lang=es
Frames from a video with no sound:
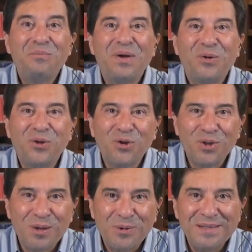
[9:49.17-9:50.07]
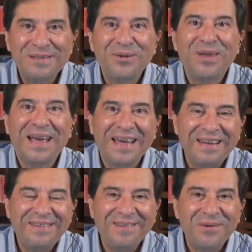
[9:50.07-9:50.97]
pero yo digo esto de
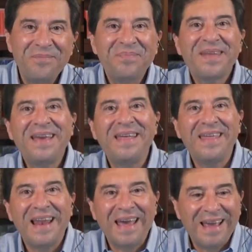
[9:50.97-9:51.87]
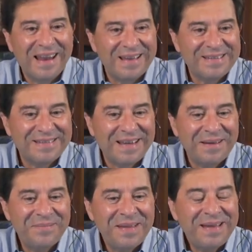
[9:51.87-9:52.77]
Cristo y de la iglesia.
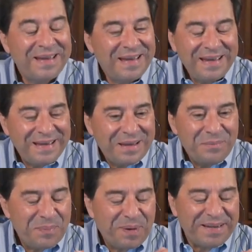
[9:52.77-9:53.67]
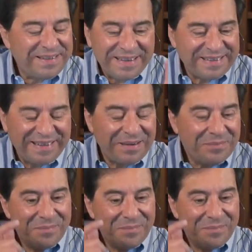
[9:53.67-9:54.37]
Me parece que sí.